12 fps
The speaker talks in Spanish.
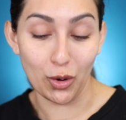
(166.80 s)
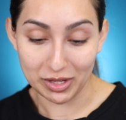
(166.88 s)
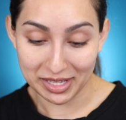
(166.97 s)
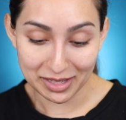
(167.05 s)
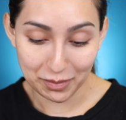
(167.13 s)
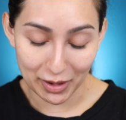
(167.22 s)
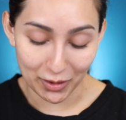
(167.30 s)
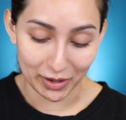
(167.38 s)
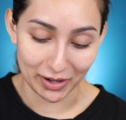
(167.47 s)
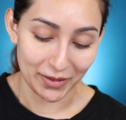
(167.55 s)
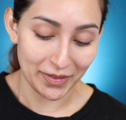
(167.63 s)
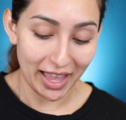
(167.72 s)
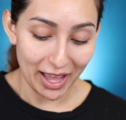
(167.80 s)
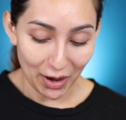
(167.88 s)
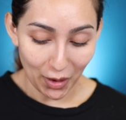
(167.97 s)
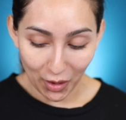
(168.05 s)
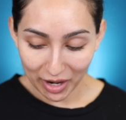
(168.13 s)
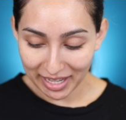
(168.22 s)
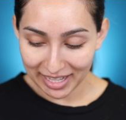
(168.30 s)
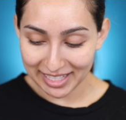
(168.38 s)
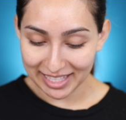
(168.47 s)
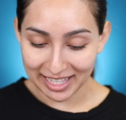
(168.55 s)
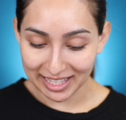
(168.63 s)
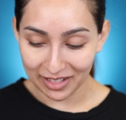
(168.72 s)
cosas, pero bueno, ojalá
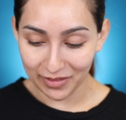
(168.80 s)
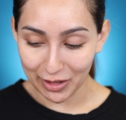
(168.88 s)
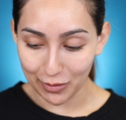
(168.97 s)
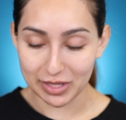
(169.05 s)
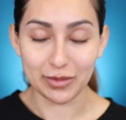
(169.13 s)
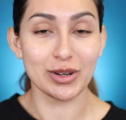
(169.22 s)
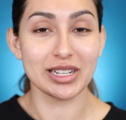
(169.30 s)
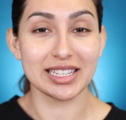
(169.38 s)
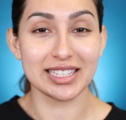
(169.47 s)
les encante el video mis amores,